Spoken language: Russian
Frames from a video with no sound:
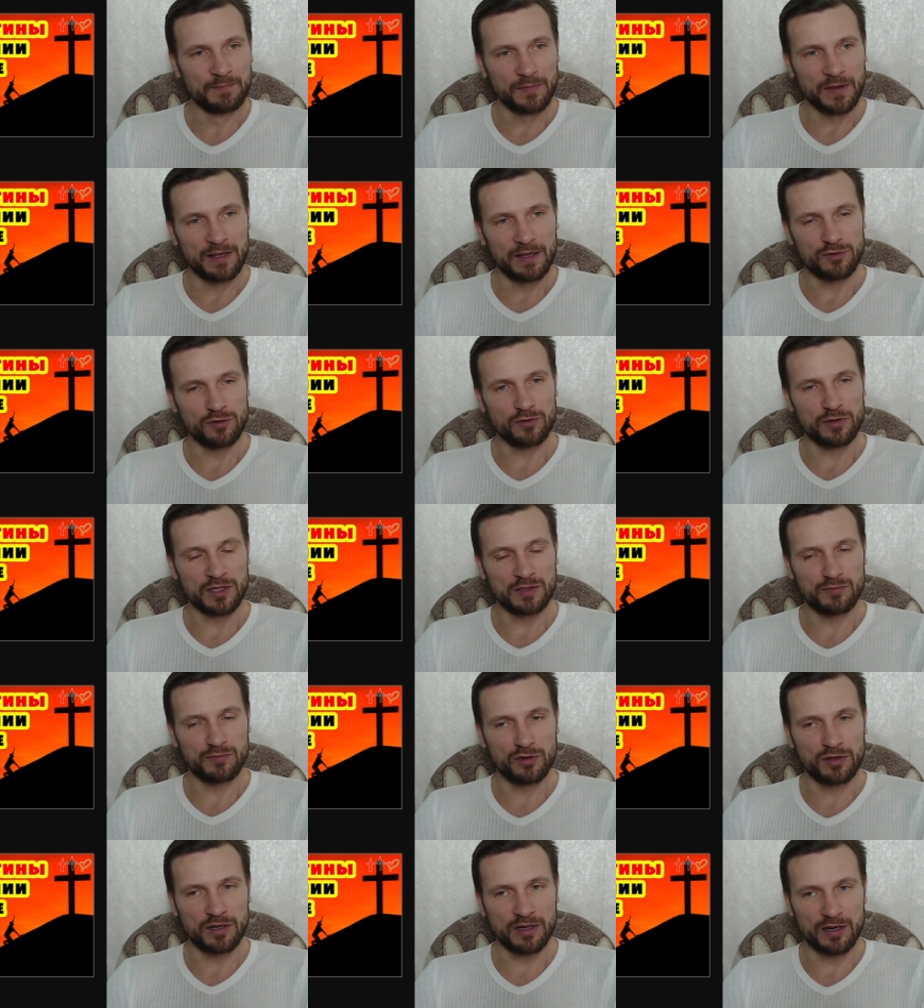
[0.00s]
все у нас
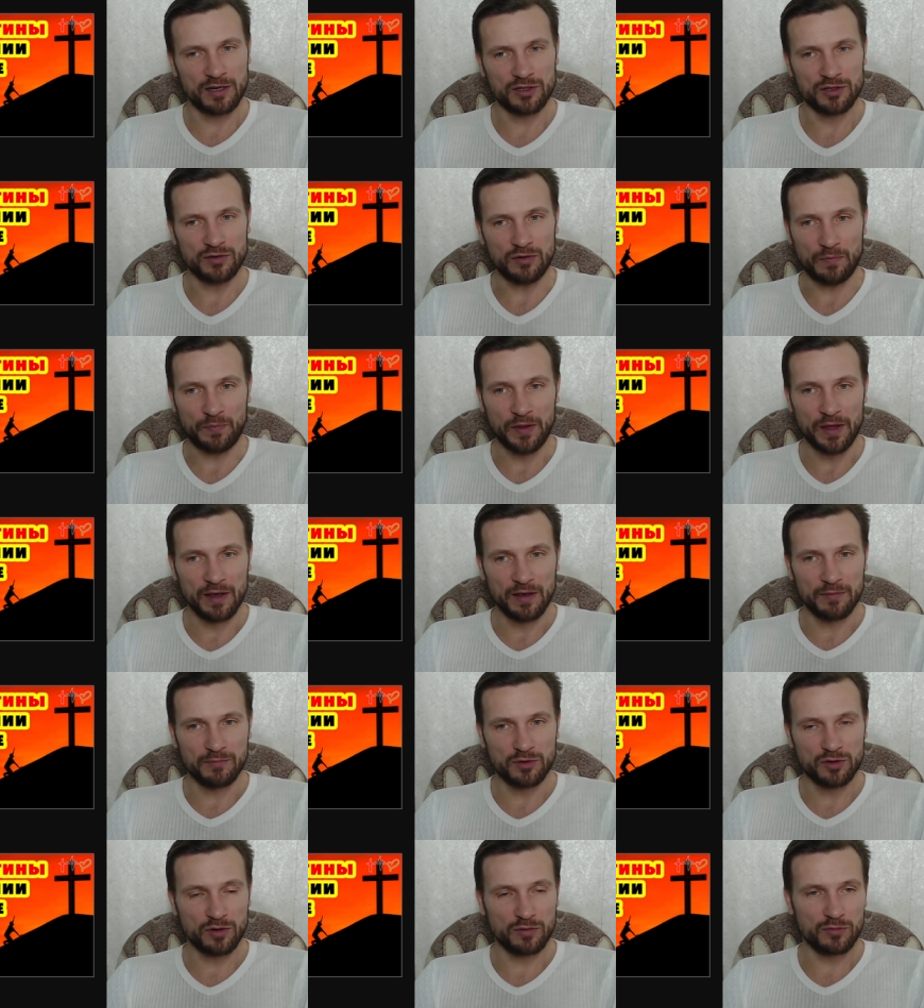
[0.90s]
будет хорошо.
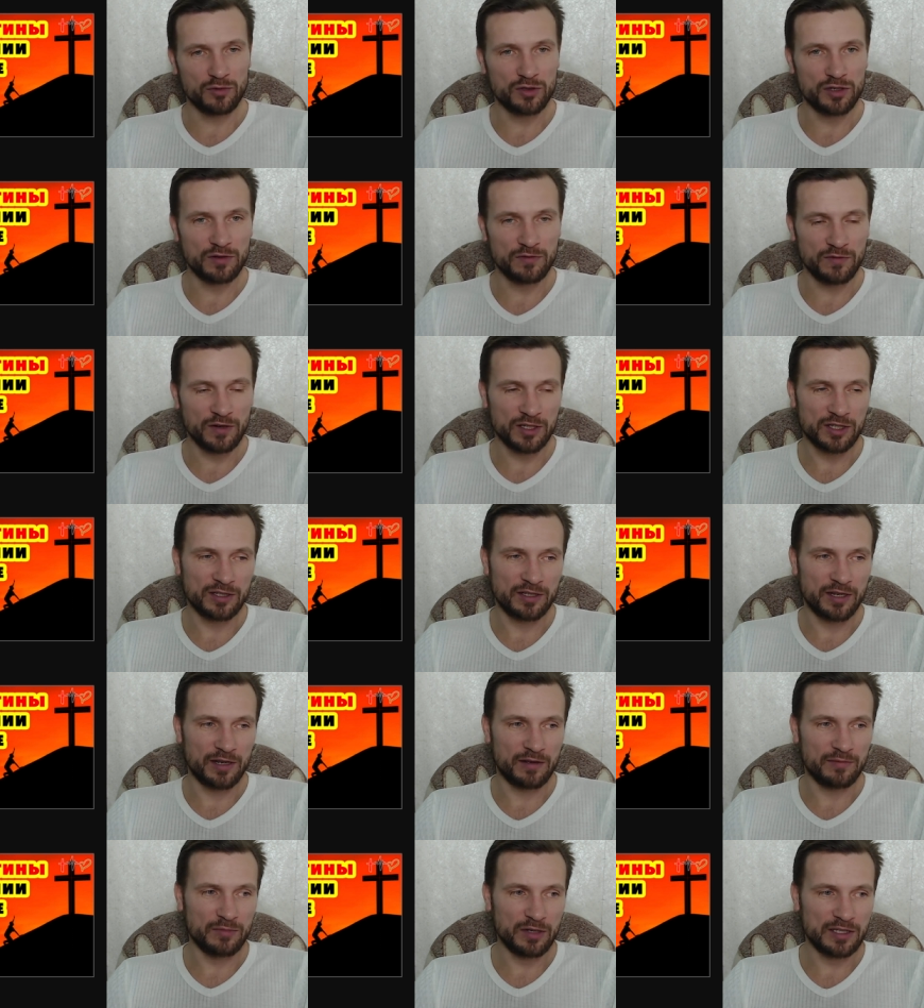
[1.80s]
Причем очень
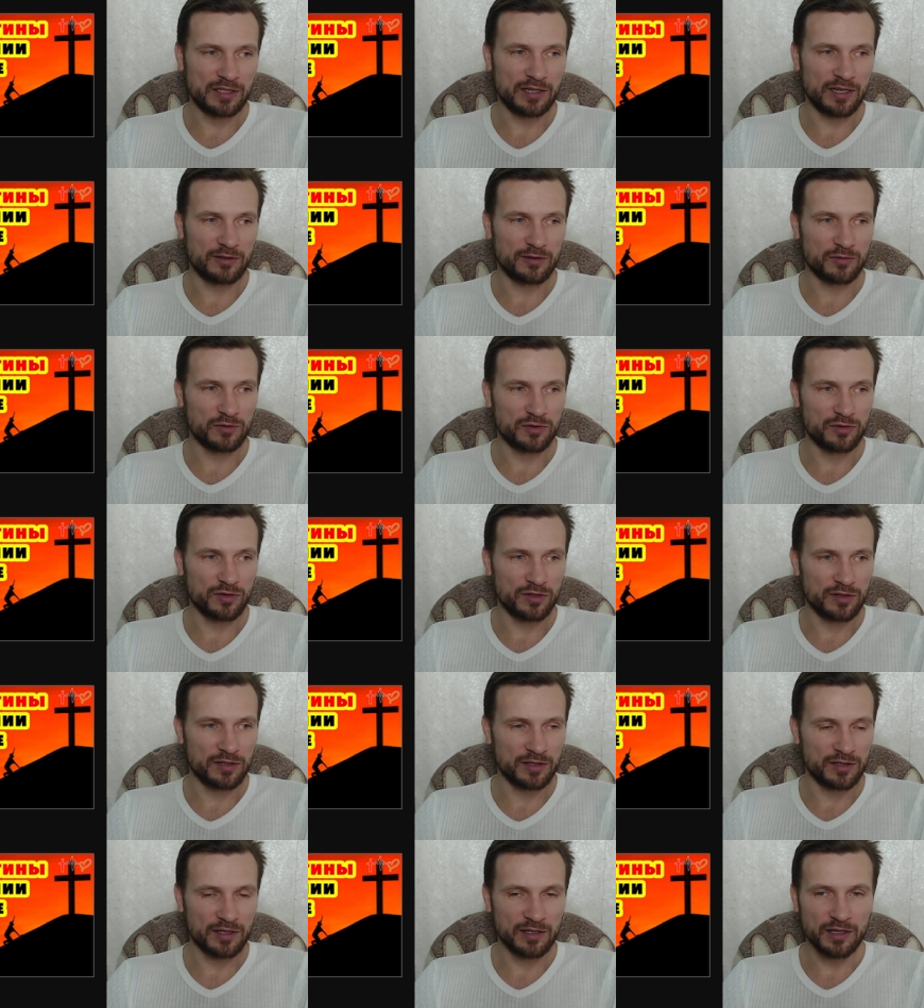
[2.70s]
важная мысль о том, что
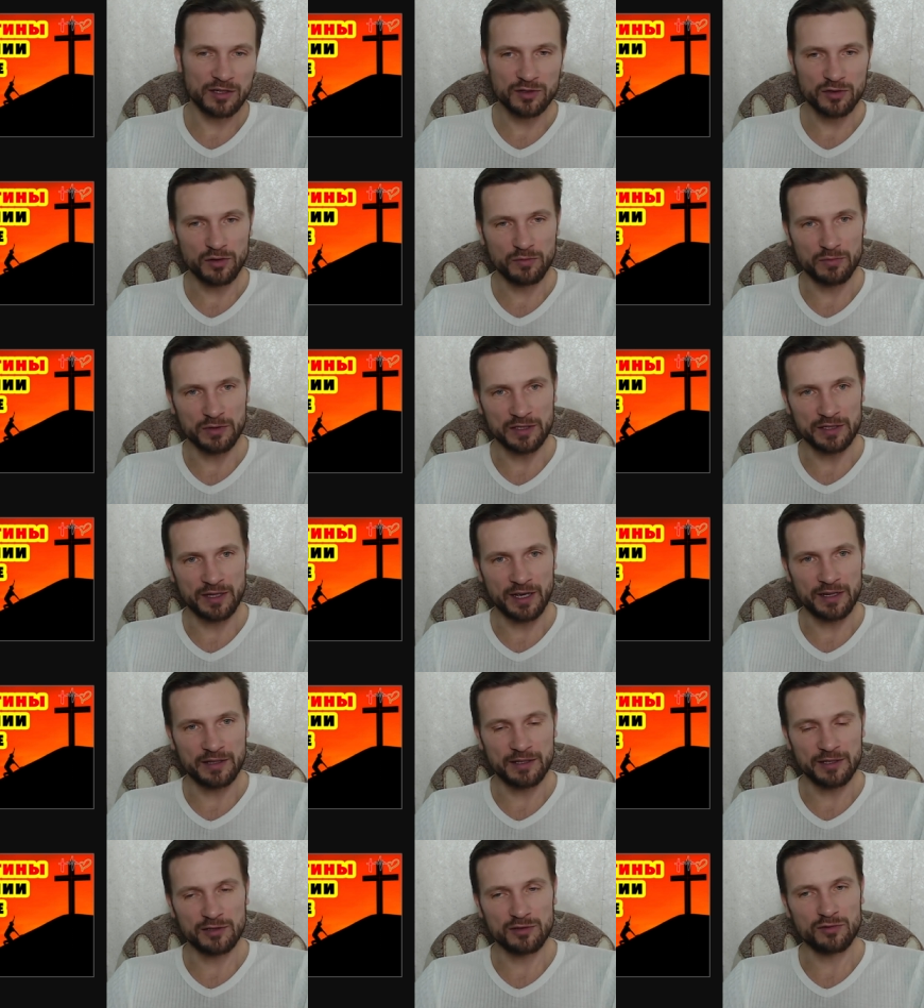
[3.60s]
это не должно быть,
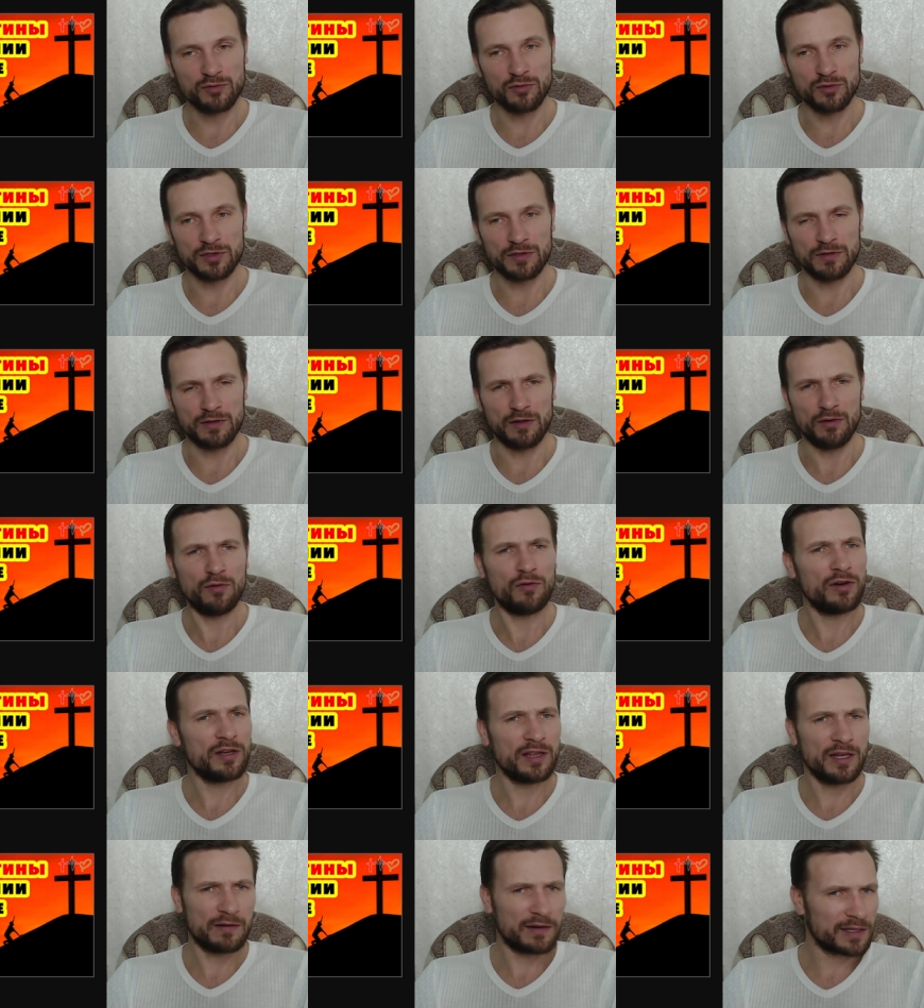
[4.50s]
знаете, искусственно.
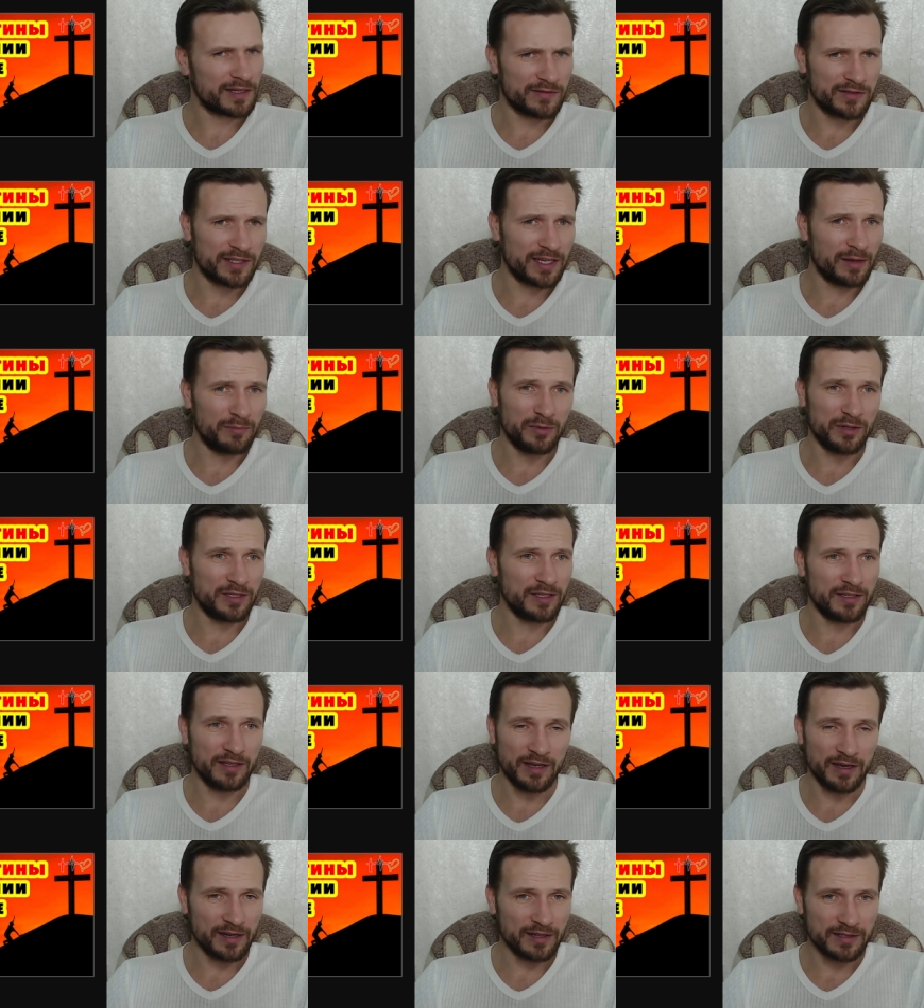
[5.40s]
Ой, давайте все
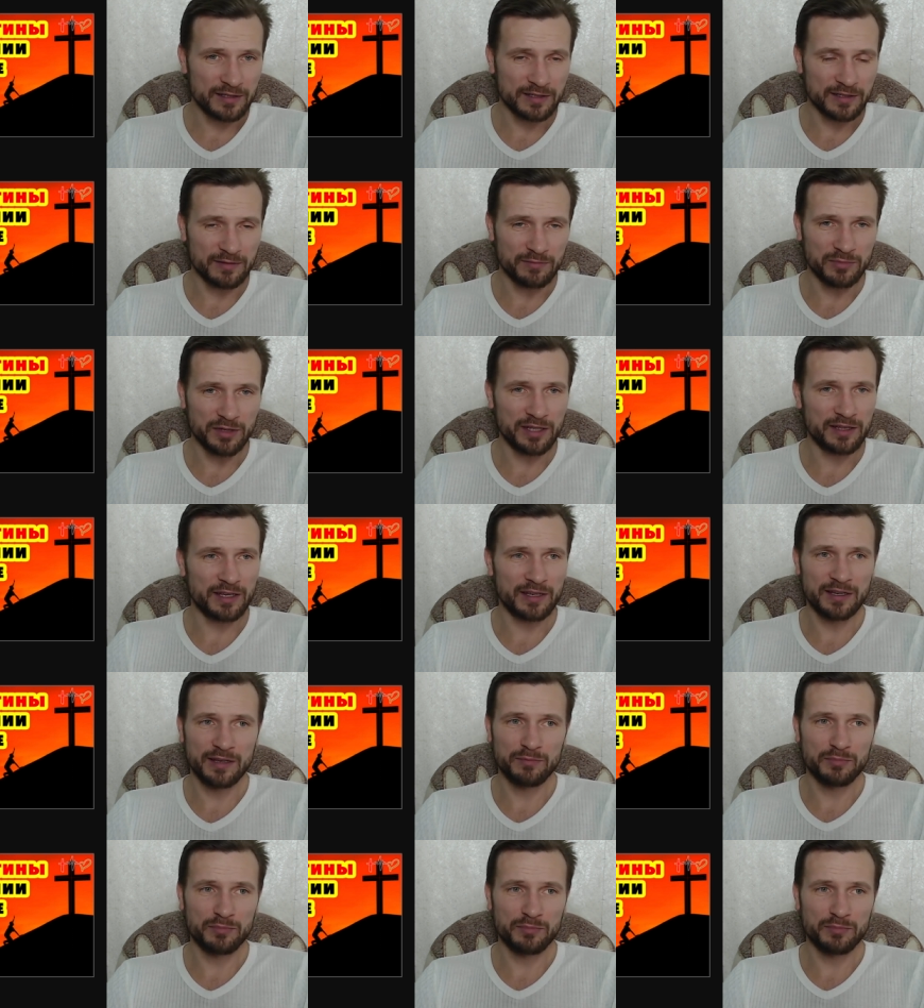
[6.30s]
объединяться. Мне такие